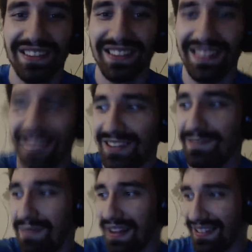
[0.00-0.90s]
także
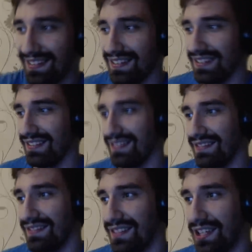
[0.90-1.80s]
kompleksy
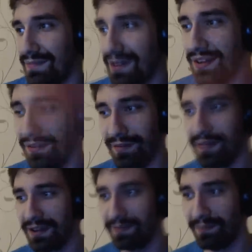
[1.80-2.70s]
chyba nowe
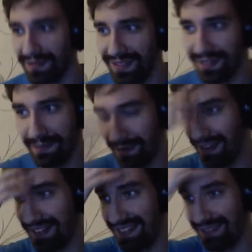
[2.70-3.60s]
będą po streamie,
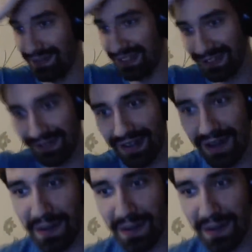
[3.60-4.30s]
właśnie sobie wyhodowałem